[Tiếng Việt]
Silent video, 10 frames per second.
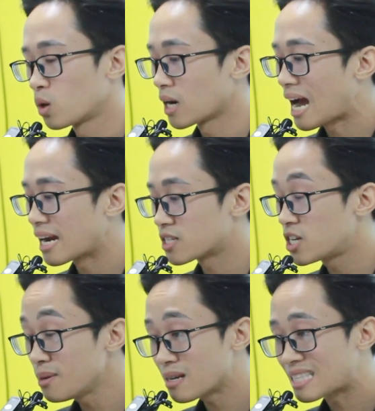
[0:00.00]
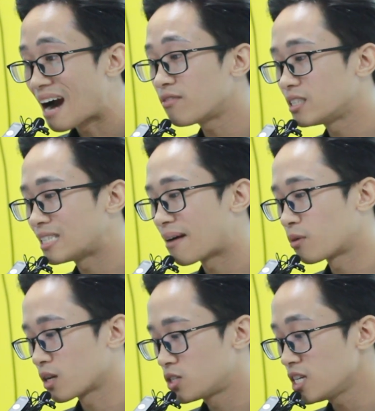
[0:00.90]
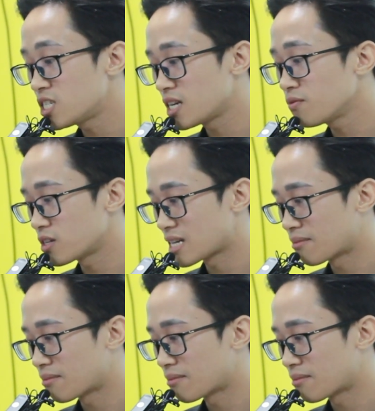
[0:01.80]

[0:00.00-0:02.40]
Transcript: còn lại là 98 hoặc là 99